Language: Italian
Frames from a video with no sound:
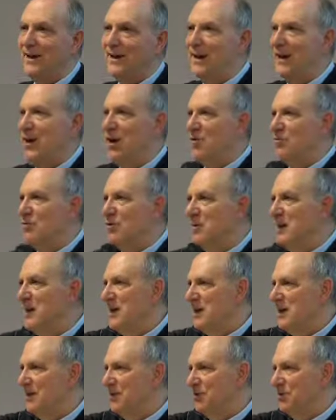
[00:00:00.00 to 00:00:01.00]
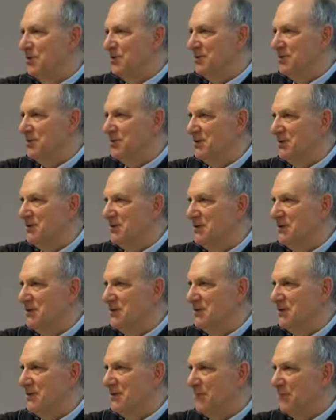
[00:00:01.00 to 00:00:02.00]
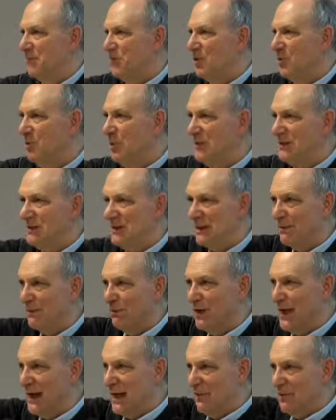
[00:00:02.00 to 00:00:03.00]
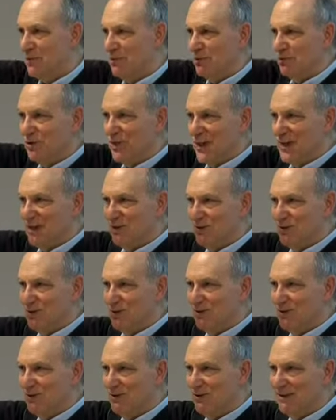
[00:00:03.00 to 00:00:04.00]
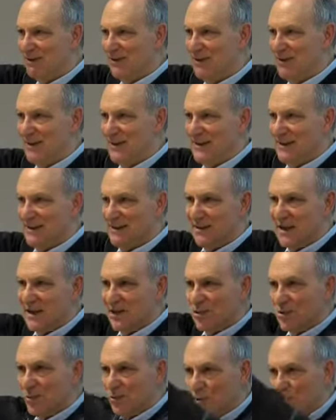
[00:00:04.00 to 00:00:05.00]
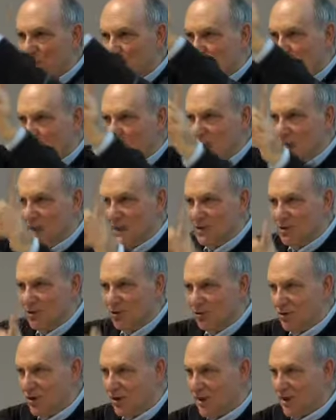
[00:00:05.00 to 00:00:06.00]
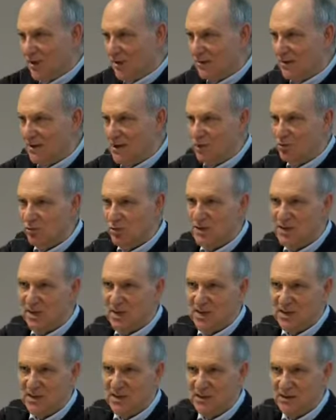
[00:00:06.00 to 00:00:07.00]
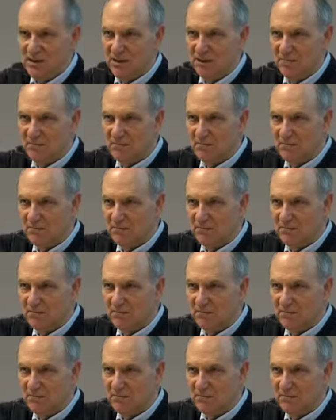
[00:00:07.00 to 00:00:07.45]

è un momento. Non posso estrapolare questo testo da tutto il cerchio dei suoi testi